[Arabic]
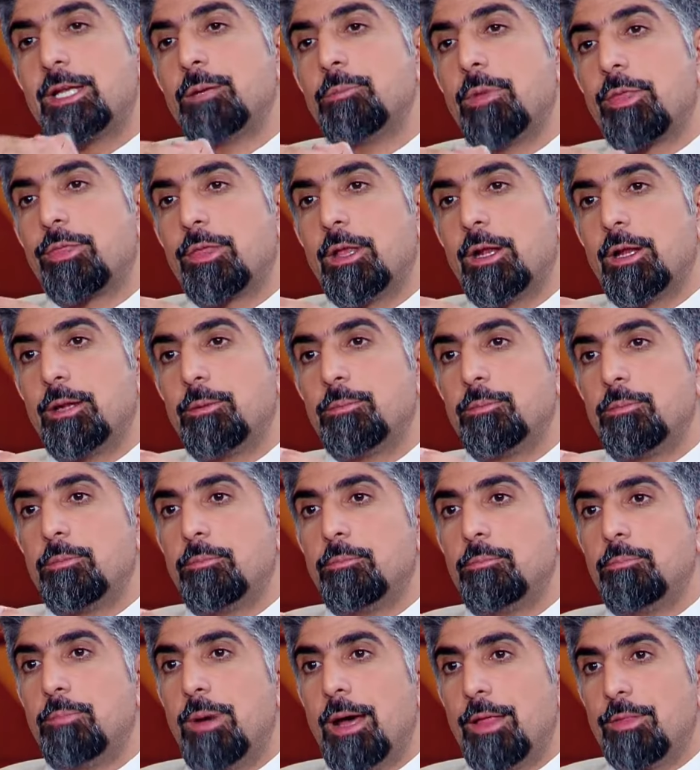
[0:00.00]
مثلا
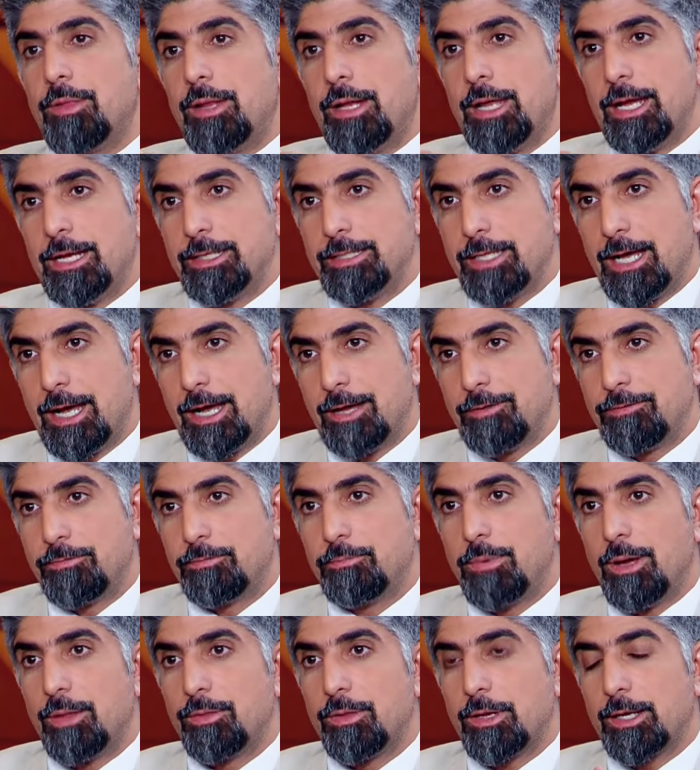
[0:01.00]
بعض الاهداف
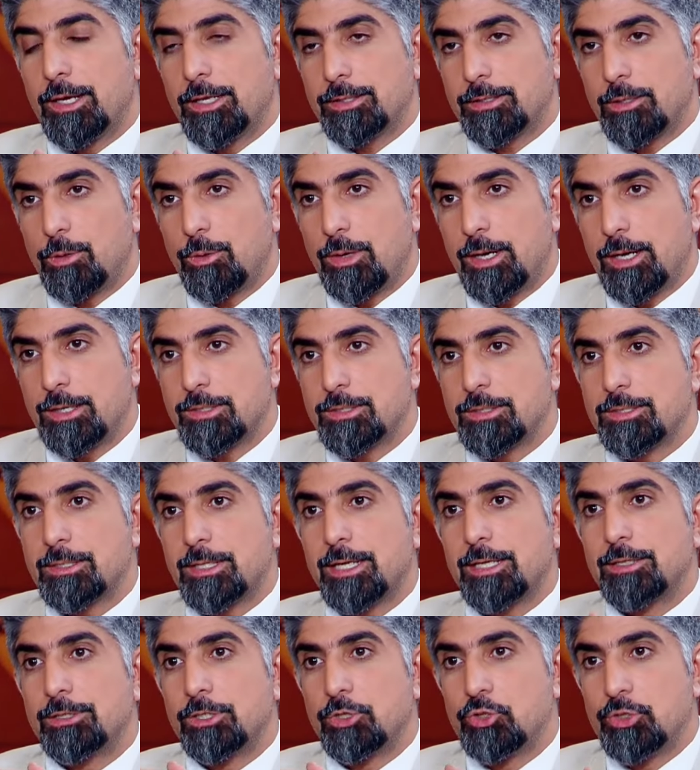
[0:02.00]
بعض الخطوات
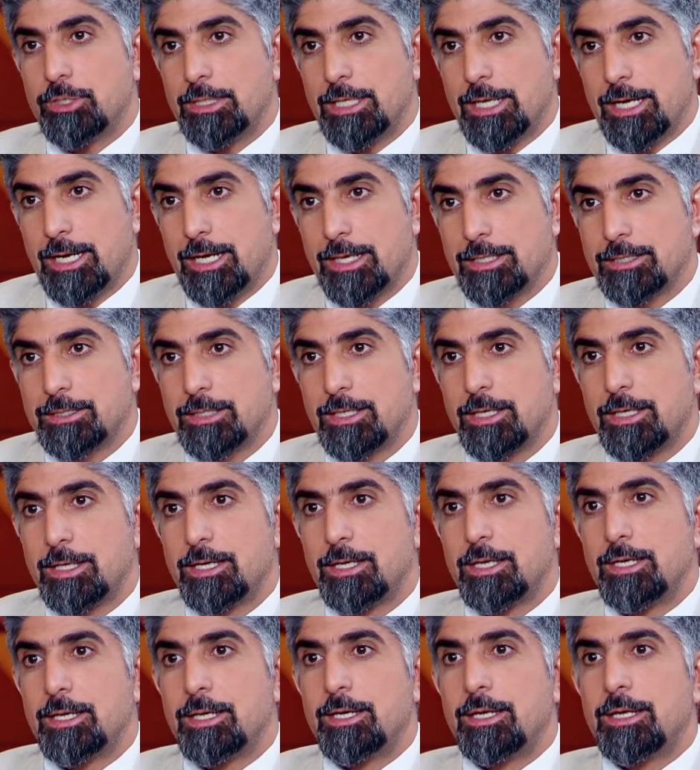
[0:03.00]
استراتيجيات
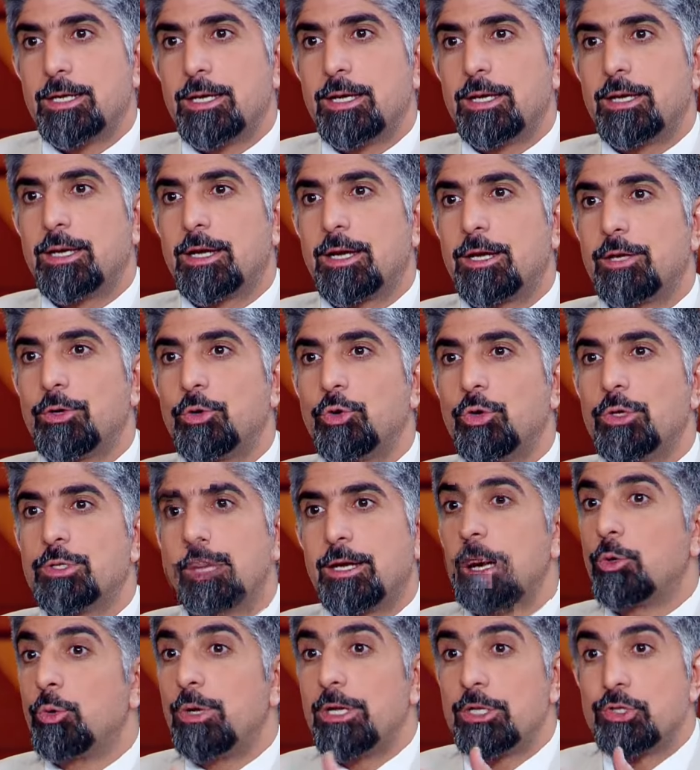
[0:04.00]
آه، خلينا نقول
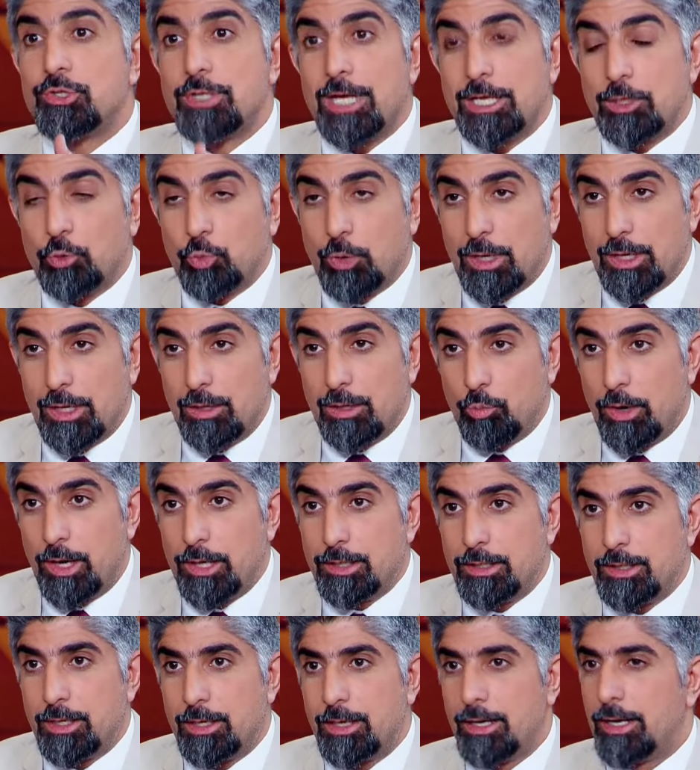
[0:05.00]
تسوي جدول
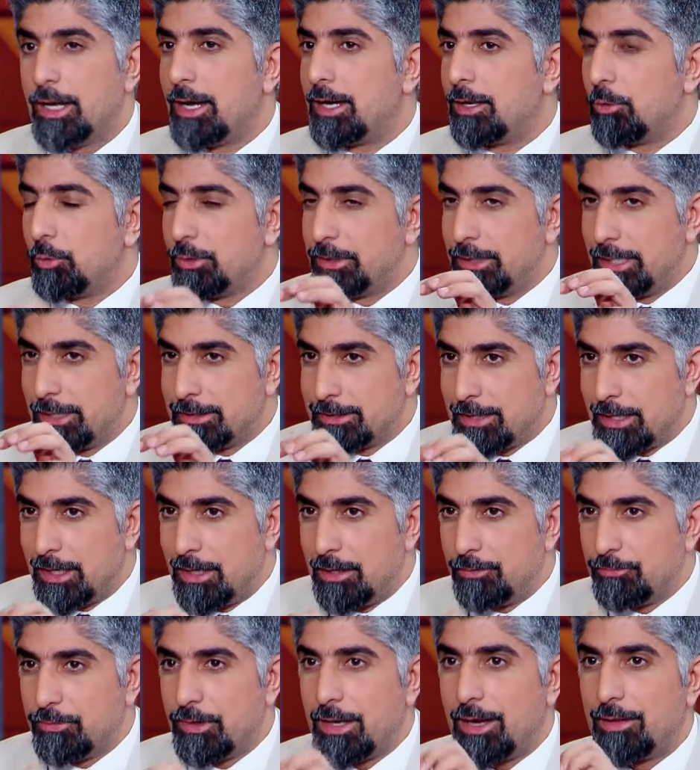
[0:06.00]
معين ان انا ودي اتكلم
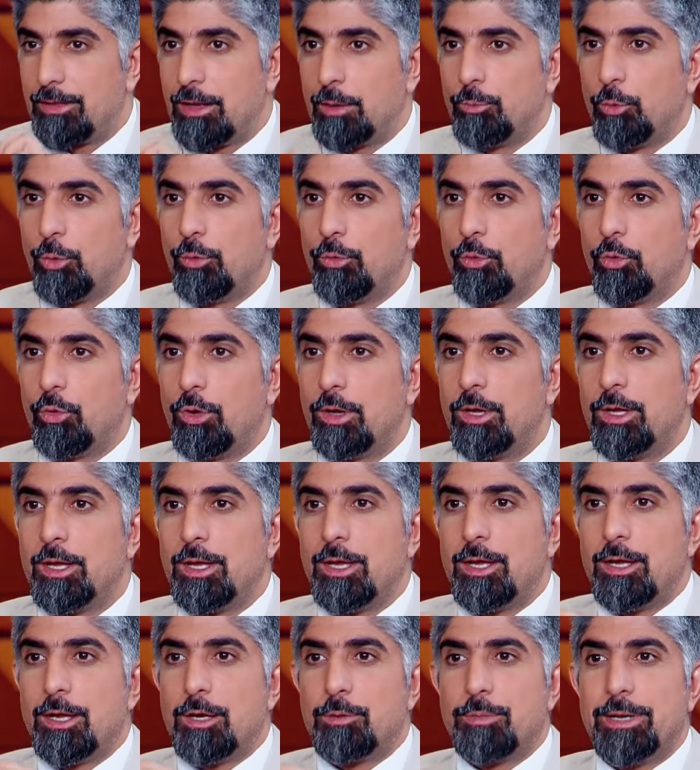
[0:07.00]
في هذا الموضوع
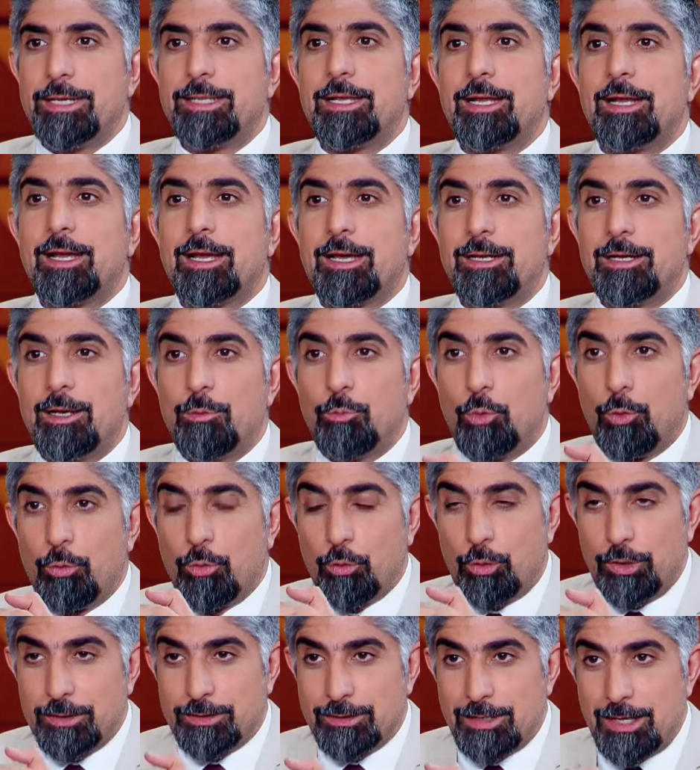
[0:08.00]
وبعدين اخلي الموضوع
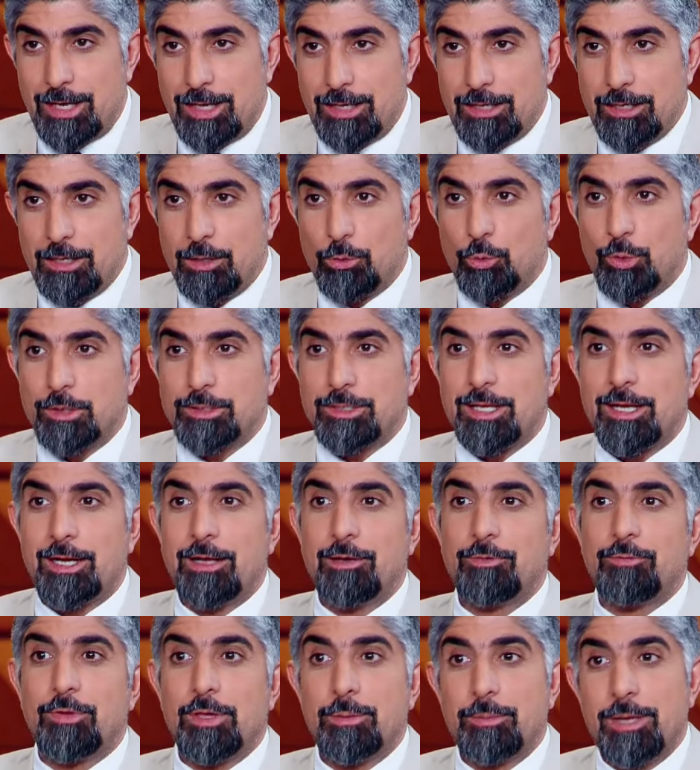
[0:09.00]
التالي واتكلم
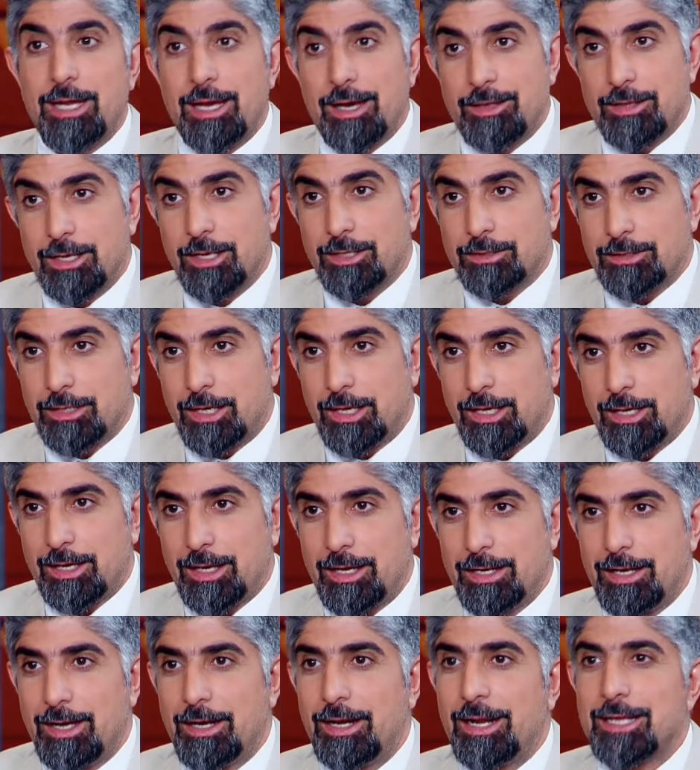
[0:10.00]
فيه بهذه الطريقه
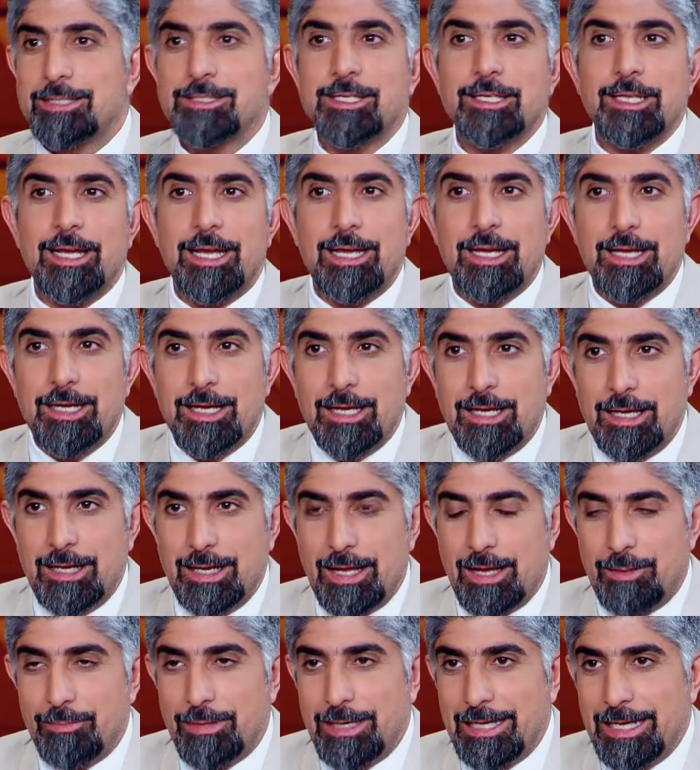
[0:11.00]
يعني لا تصير
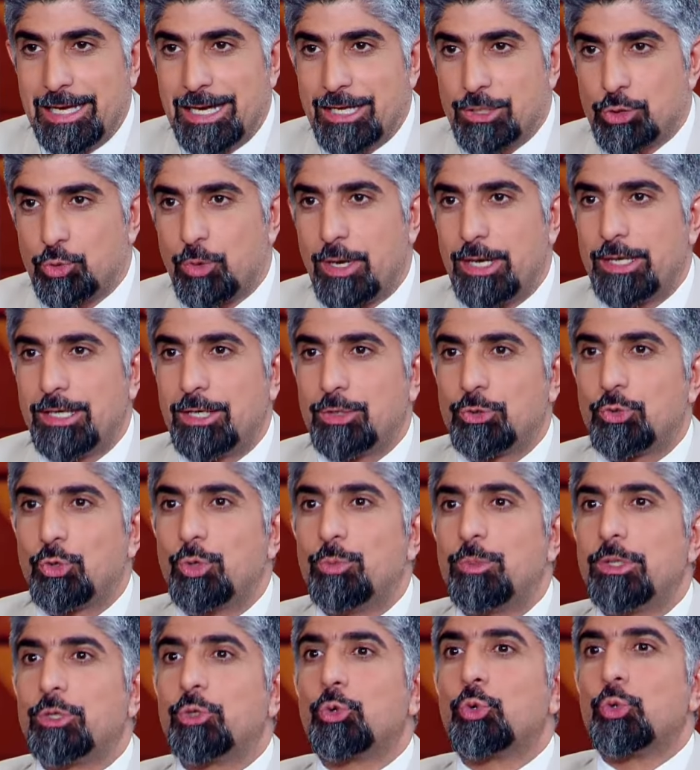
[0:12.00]
العمليه عشوائيه تكون
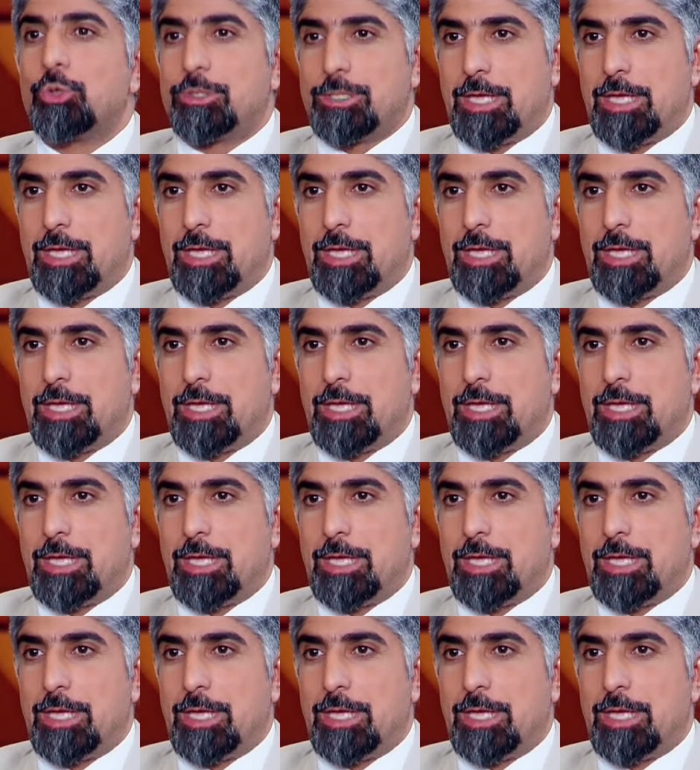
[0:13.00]
مدروسه